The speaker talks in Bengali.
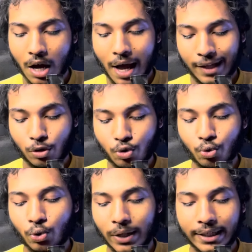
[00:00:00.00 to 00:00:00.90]
এত
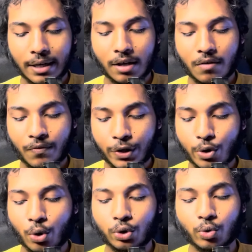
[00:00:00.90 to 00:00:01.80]
সুন্দর একটা ভিডিও
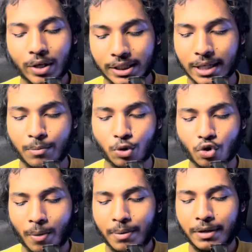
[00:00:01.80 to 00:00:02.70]
তুলেছে এবং
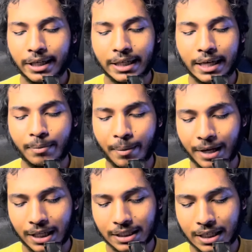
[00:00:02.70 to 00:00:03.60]
সবাই মিলে গিয়ে এভাবে
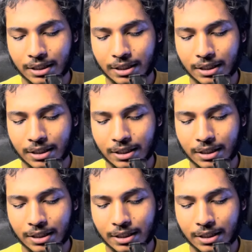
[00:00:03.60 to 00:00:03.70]
নাচানাচি